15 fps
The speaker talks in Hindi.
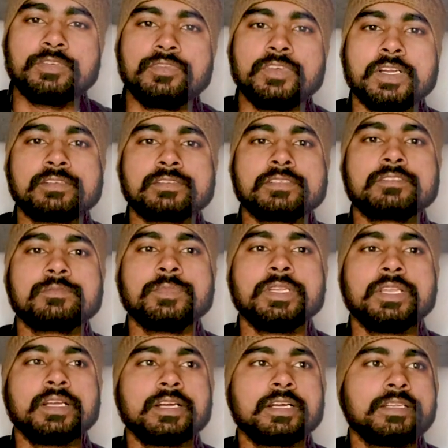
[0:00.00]
भी इफेक्ट्स
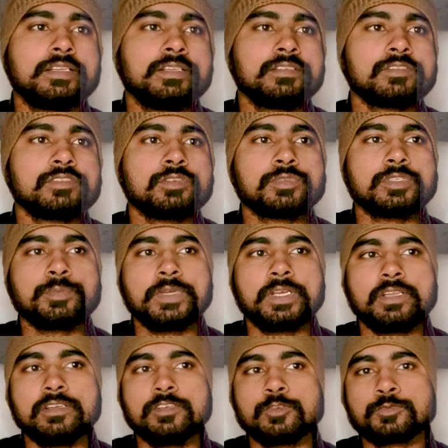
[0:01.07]
इसमें लगाए हैं ये सबसे
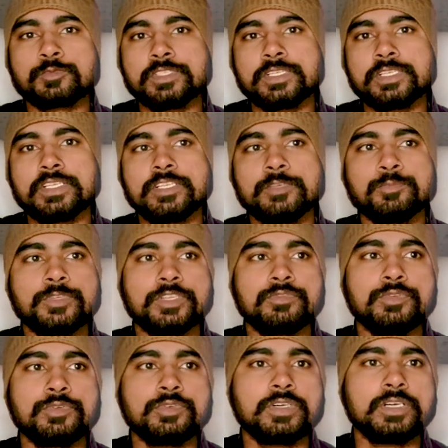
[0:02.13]
पहला ऑप्शन है ये
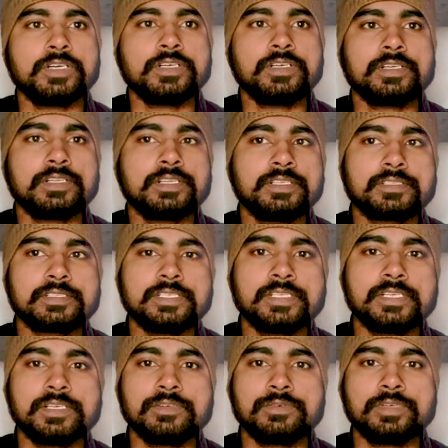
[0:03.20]
प्रीव्यू का इसका
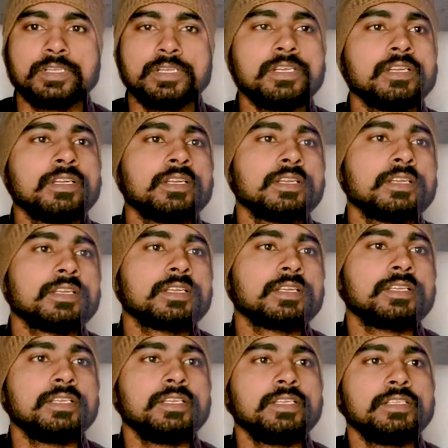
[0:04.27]
क्या रोल है
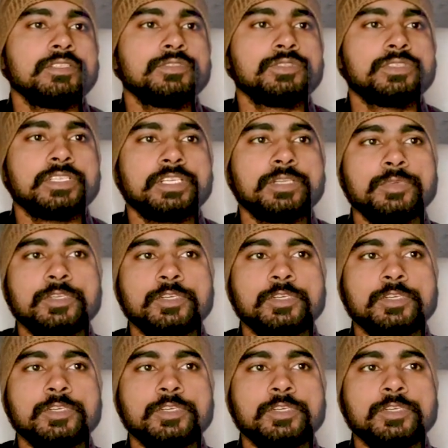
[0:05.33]
कि जितने